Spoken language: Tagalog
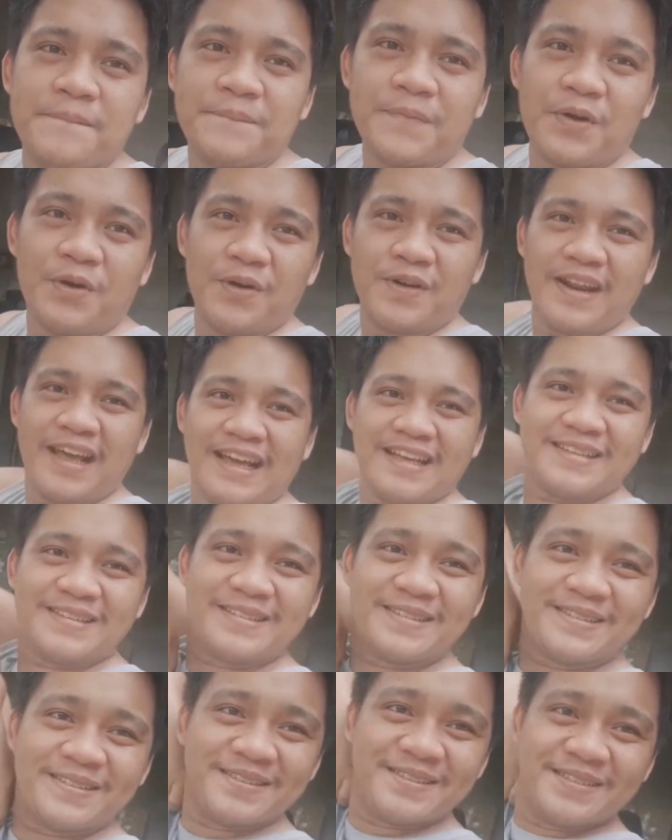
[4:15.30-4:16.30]

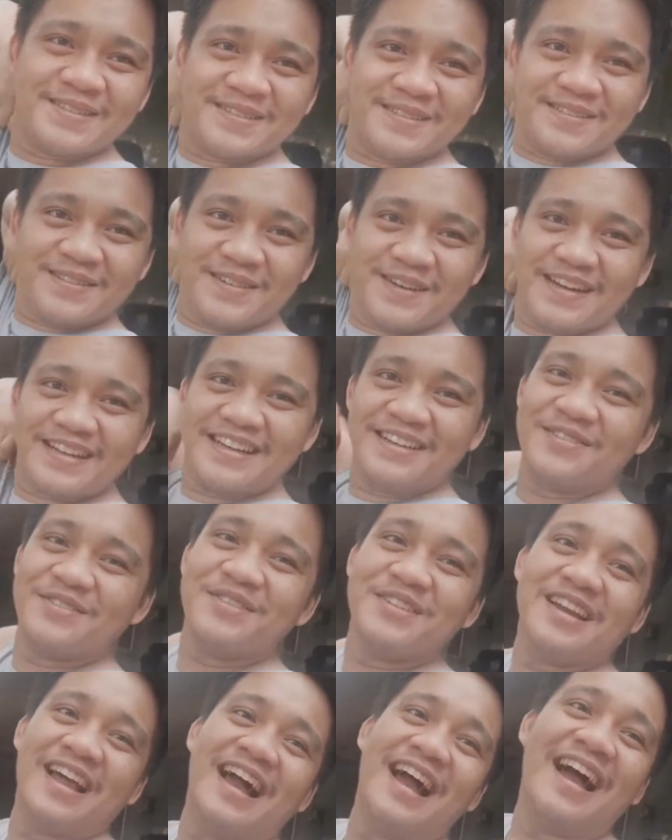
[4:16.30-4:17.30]
Progress. Huwag na
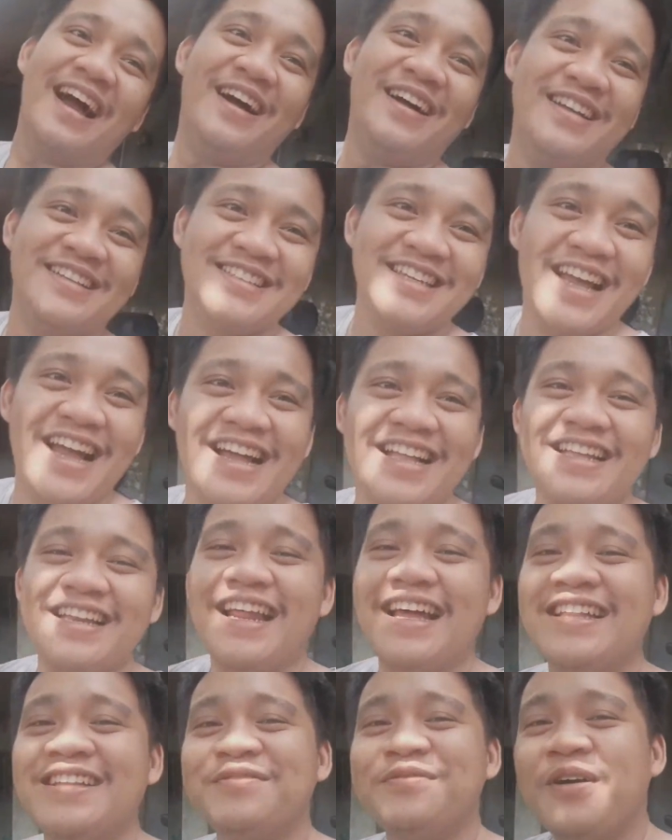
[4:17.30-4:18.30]
muna. Tsaka
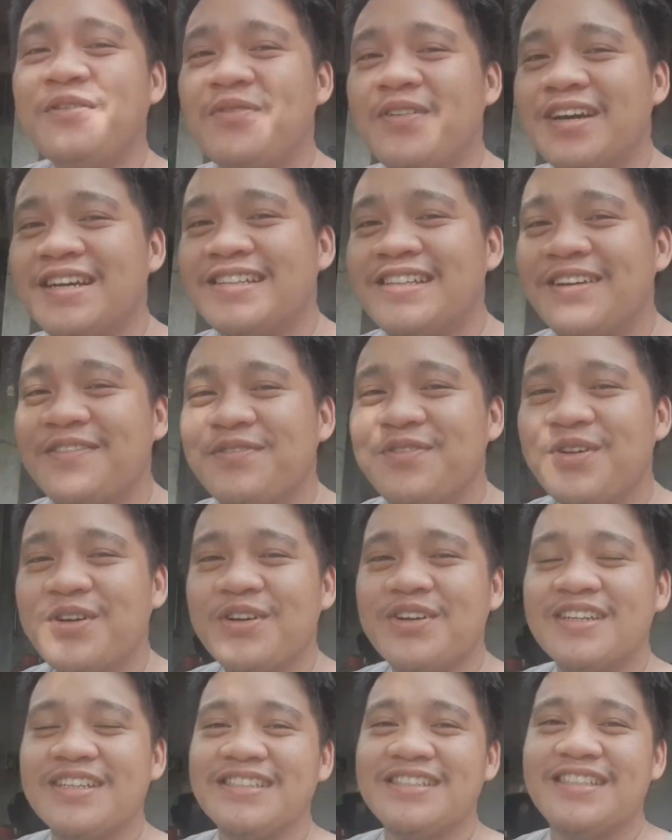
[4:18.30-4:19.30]
na natin papakita yung
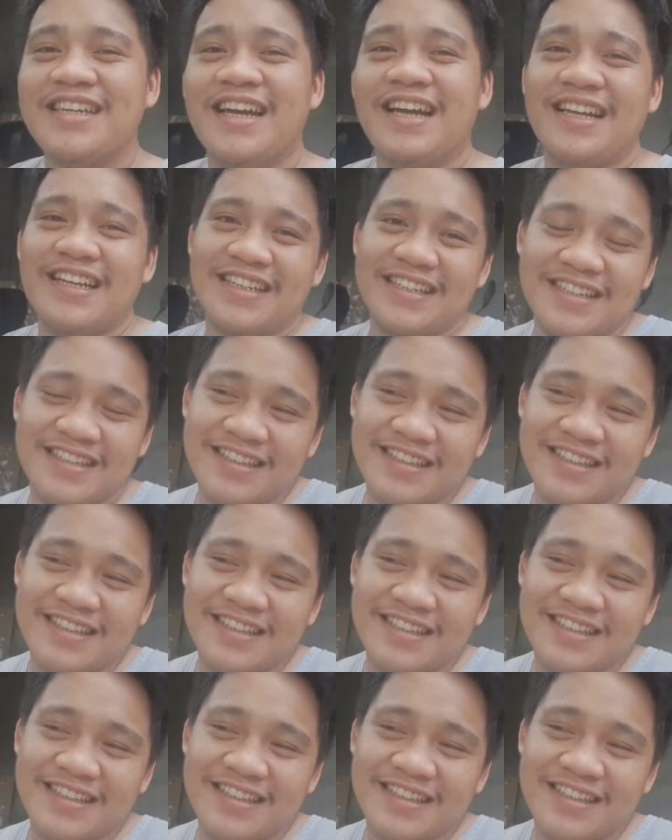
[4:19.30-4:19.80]
progress niyan.